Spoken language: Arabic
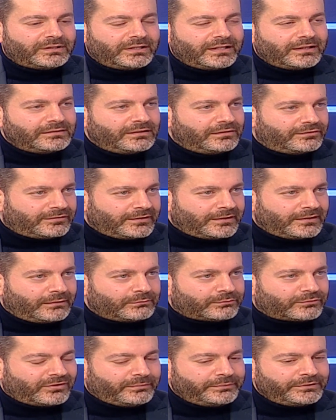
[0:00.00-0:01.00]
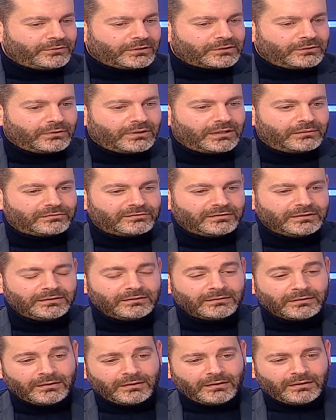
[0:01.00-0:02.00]
2 نيسان
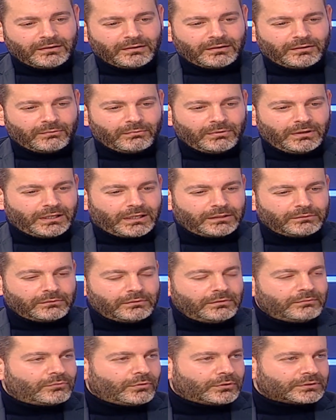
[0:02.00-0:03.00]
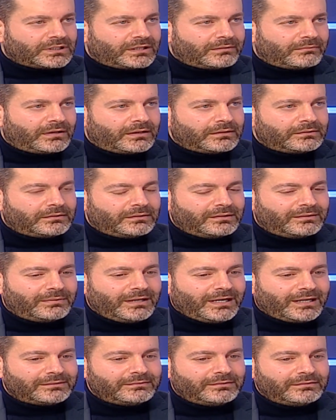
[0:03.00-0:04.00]
1951 هو القانون المعتمد اللي
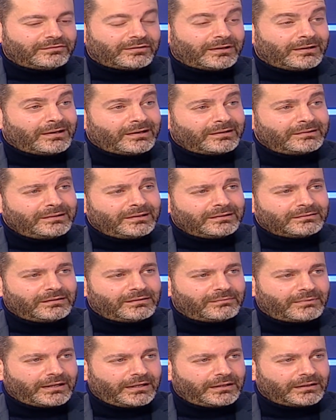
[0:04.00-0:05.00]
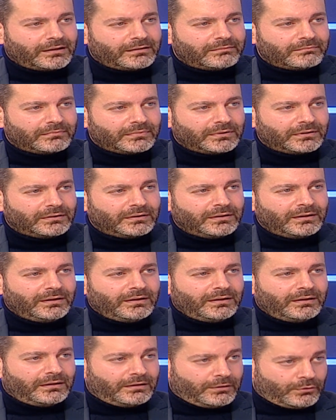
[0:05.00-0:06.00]
بيحدد صلاحيات المحاكم
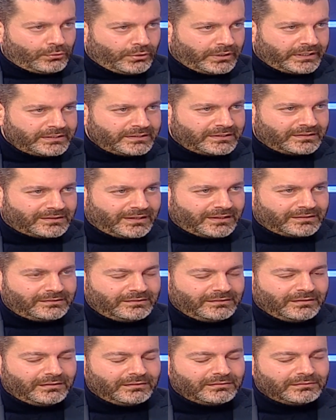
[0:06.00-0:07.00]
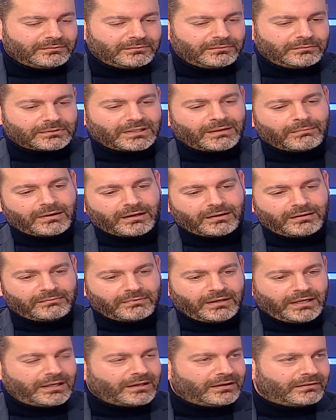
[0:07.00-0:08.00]
الروحية تحديدا وطبعا
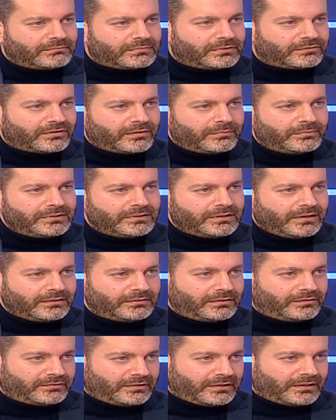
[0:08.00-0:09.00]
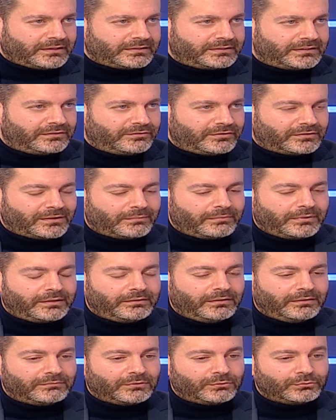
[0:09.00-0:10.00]
المحاكم المذهبية عندها صلاحية ذاتها
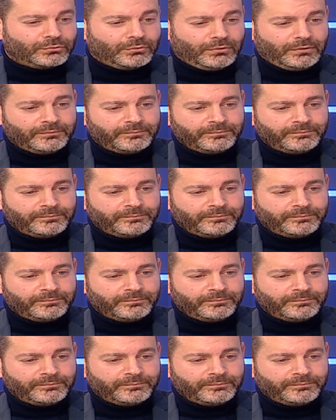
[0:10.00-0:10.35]
بهذا الموضوع